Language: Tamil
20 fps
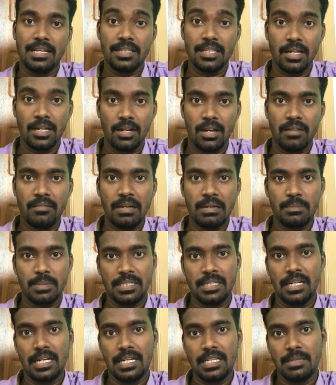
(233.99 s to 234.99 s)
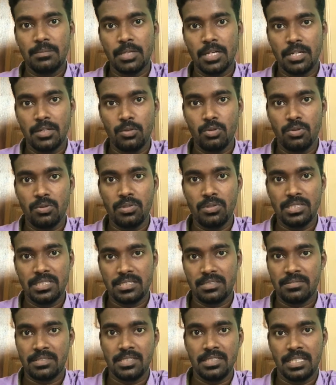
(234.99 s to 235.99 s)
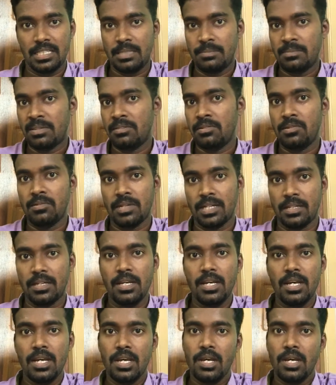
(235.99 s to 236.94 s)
அதனால தான் நார்வேல பார்த்திங்கன்னா அதிகமான டூரிஸ்ட் வந்து அதிகமாக வருவாங்க